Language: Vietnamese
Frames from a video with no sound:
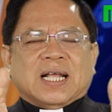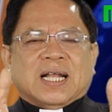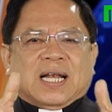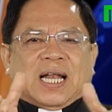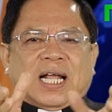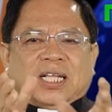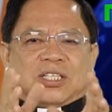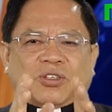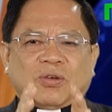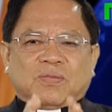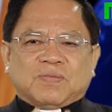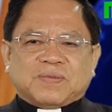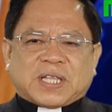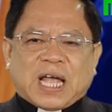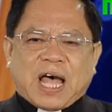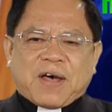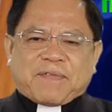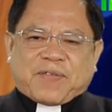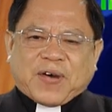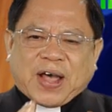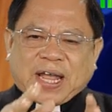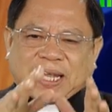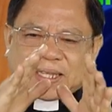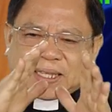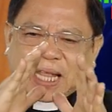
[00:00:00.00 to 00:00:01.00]
là chúng ta
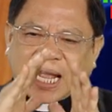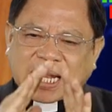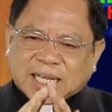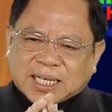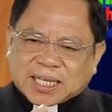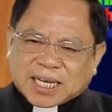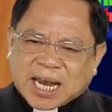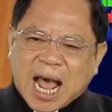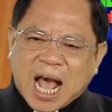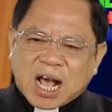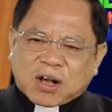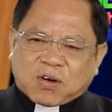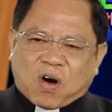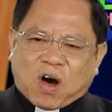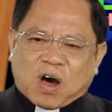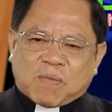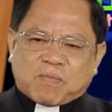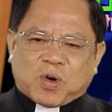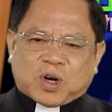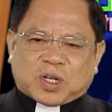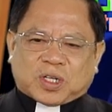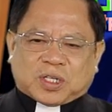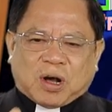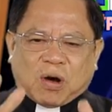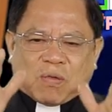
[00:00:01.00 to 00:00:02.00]
phải tách ra khỏi
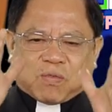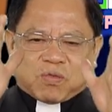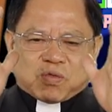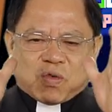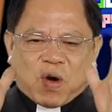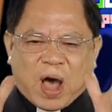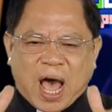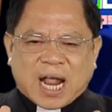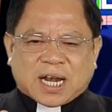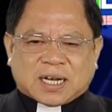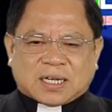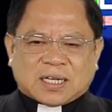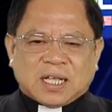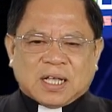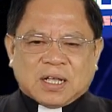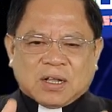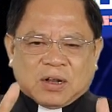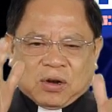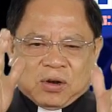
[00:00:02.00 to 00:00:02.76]
một cộng đoàn